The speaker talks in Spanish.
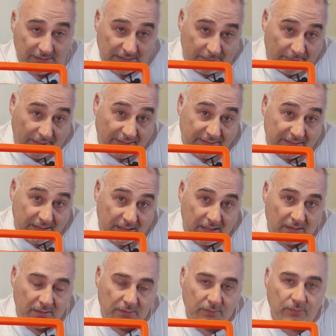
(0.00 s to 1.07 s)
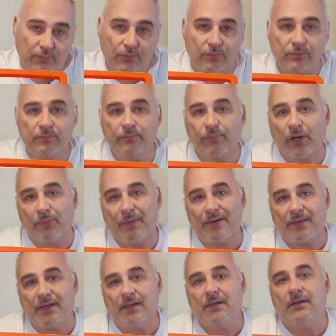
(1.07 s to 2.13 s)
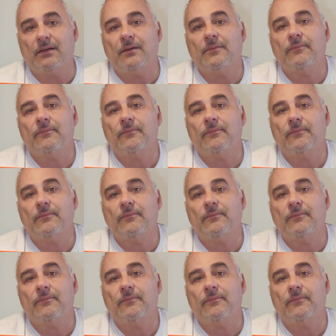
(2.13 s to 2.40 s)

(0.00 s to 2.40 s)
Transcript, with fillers: siempre que sea un problema de,